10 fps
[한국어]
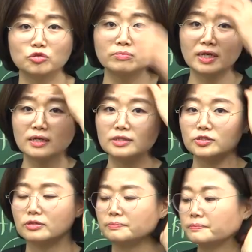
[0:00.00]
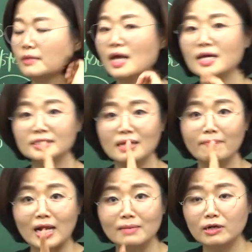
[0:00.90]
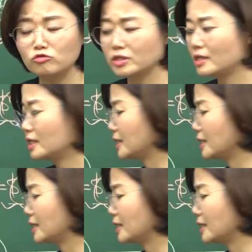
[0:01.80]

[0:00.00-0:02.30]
조금 헷갈리죠? 쌤 말 바꿀 테니까